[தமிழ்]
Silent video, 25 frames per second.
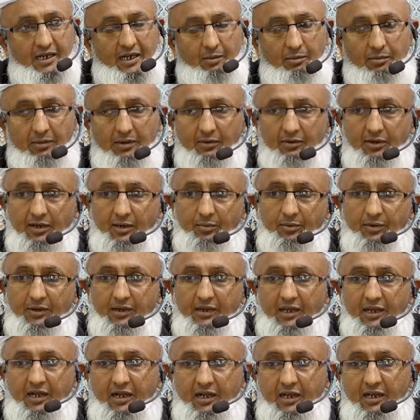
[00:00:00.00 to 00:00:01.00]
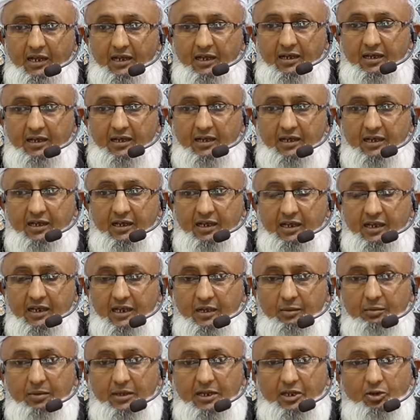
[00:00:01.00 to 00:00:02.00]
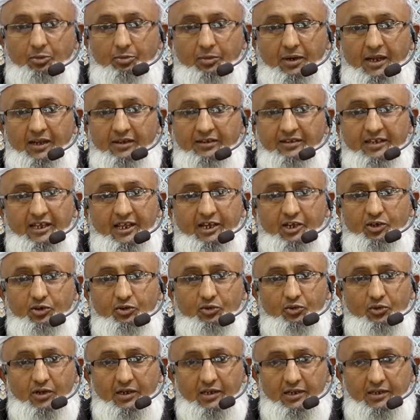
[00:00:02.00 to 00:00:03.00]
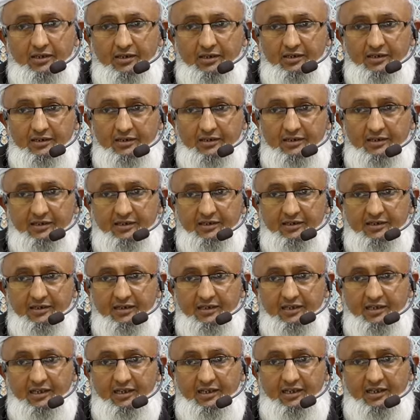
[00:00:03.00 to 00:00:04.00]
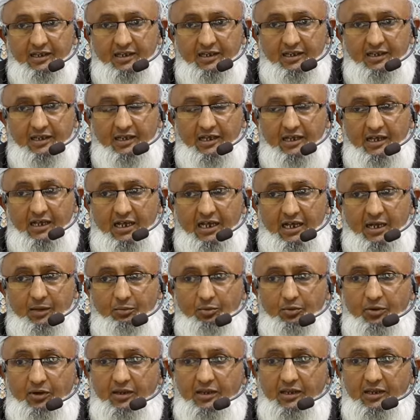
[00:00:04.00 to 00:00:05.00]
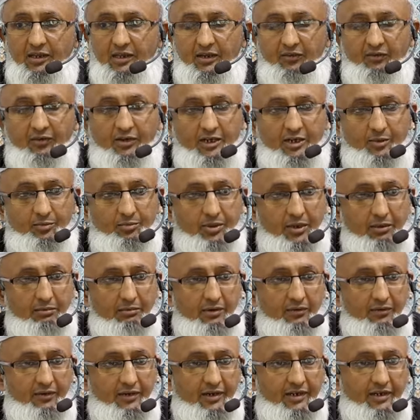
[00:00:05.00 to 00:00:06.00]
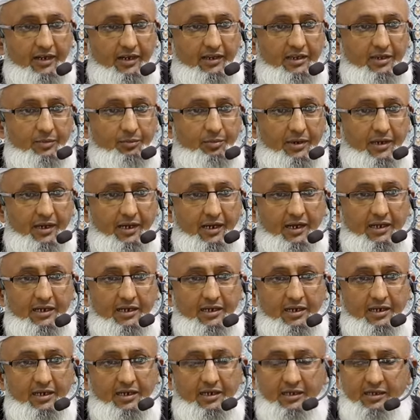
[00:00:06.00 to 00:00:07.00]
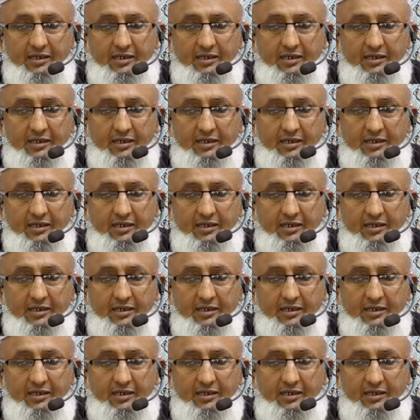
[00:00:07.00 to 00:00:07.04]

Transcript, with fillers: நம்மளோட பெரிய ஆளா என்பதை மனசு ஏற்றுக்கொள்ளாது அப்பொழுது அவனுக்கு பெருமை வருகிறது பாராட்ட